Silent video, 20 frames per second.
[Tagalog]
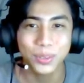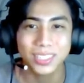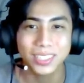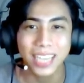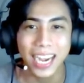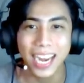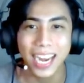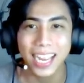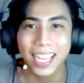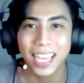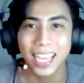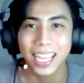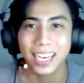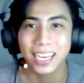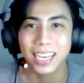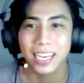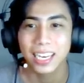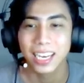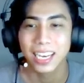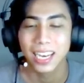Try again.
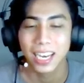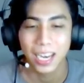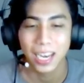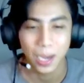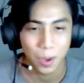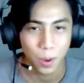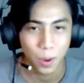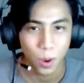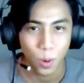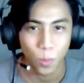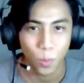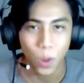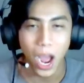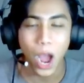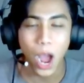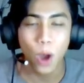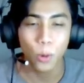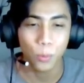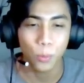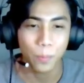
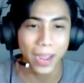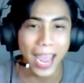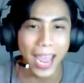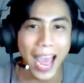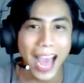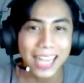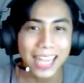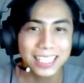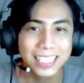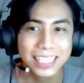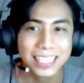Wow! May ads!